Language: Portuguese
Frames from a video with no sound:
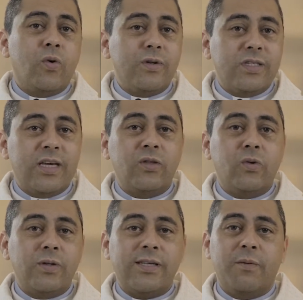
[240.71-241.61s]
o conceito
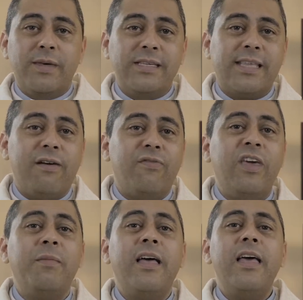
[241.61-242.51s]
do salmista,
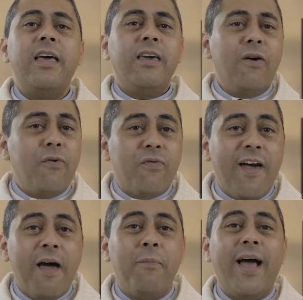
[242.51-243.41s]
afirma que o
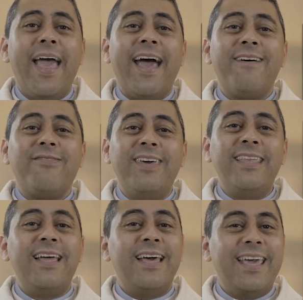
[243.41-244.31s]
Verbo é a
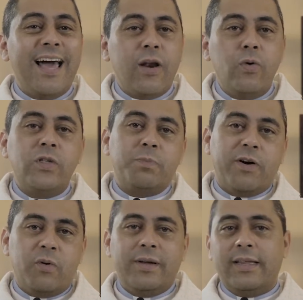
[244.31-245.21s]
vida e a luz
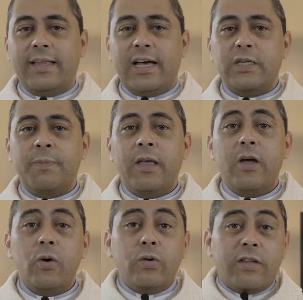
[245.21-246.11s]
para a humanidade.
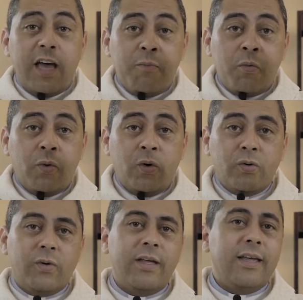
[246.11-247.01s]
O termo
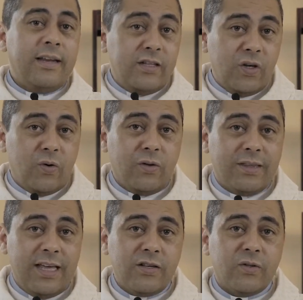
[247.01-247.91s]
mundo, nesse
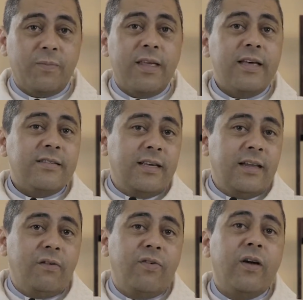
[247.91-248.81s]
contexto,
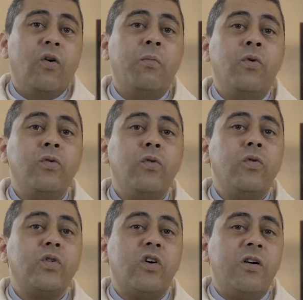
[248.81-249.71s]
significa o mundo
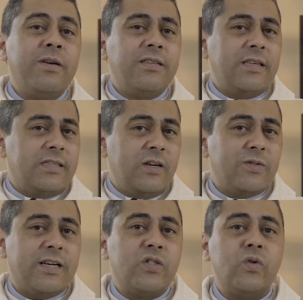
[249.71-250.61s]
dos homens em
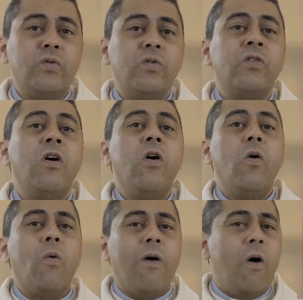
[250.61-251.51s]
seus assuntos,
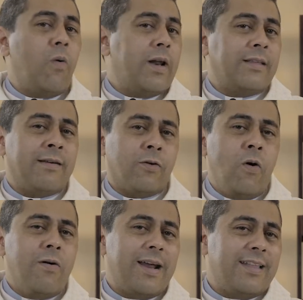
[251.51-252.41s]
o qual
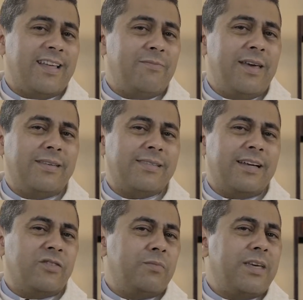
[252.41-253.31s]
concretamente
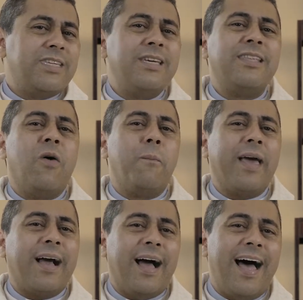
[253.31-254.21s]
está submetido ao
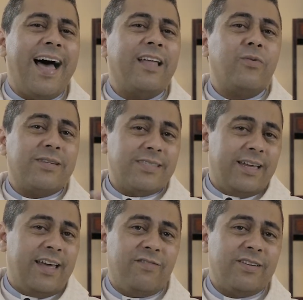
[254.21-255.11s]
pecado, às
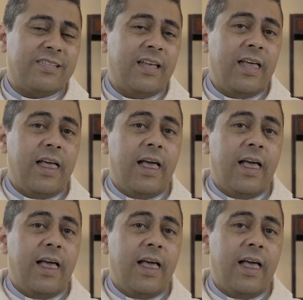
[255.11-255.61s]
trevas.